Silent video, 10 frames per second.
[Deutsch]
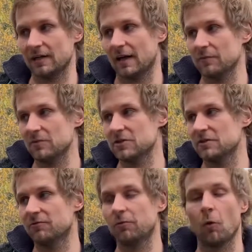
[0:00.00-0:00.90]
die haben sich
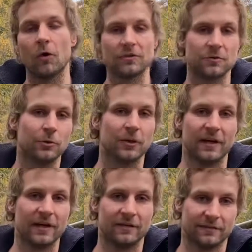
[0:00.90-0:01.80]
die
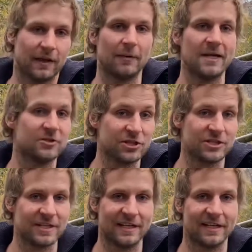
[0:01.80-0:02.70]
Vorzüge der
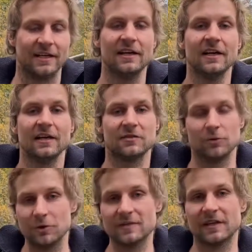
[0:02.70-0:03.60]
menschlichen Nähe
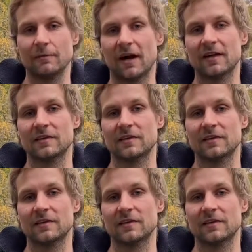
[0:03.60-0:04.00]
zunutze gemacht.